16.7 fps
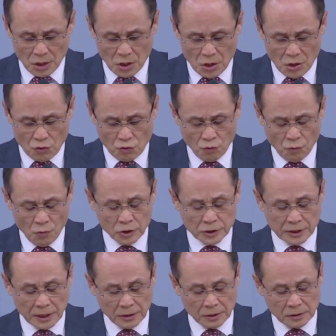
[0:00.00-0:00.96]

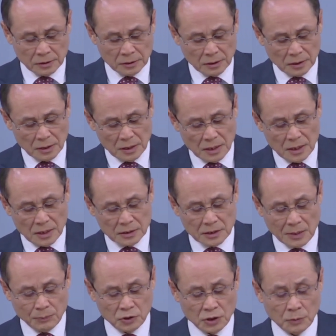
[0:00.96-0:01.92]
유목사는
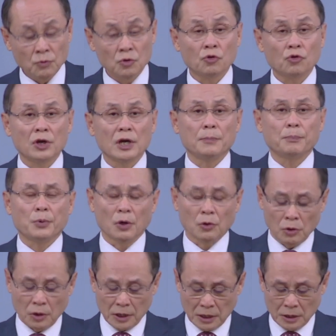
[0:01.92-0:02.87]
36회
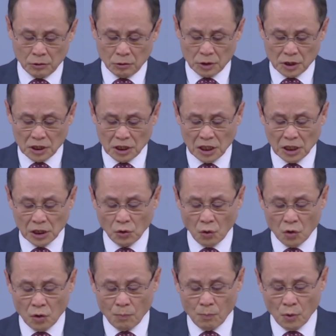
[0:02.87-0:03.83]
평론한
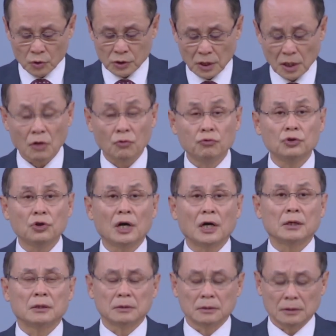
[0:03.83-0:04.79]
이동원 목사가
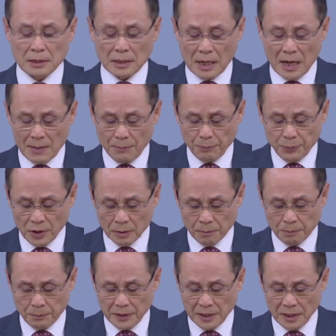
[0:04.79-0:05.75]
운영하는
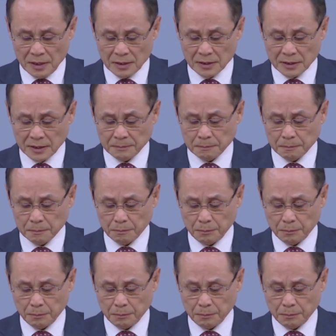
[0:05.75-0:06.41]
가평 필그림,